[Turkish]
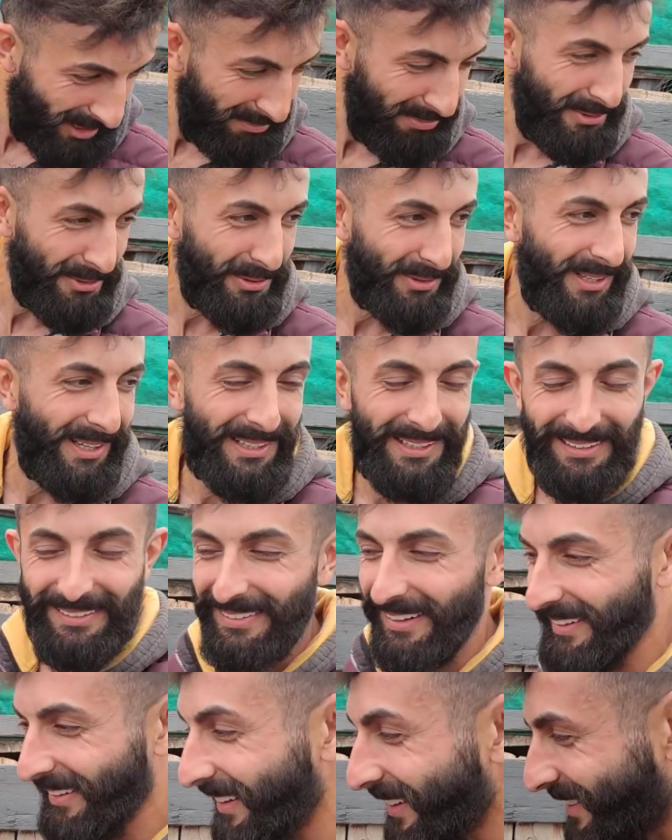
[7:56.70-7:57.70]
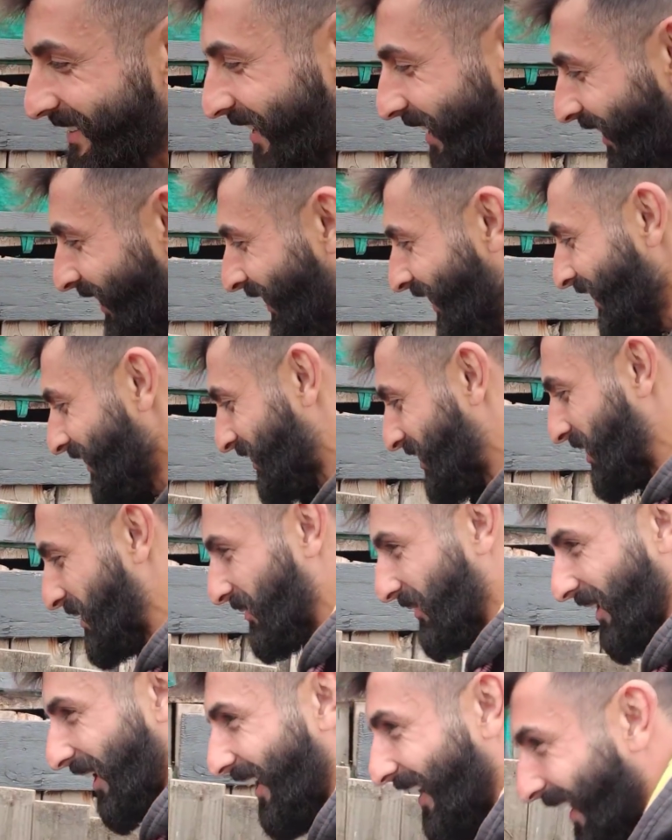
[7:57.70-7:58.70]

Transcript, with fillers: yapma şu hareketler. Neyse. Şimdi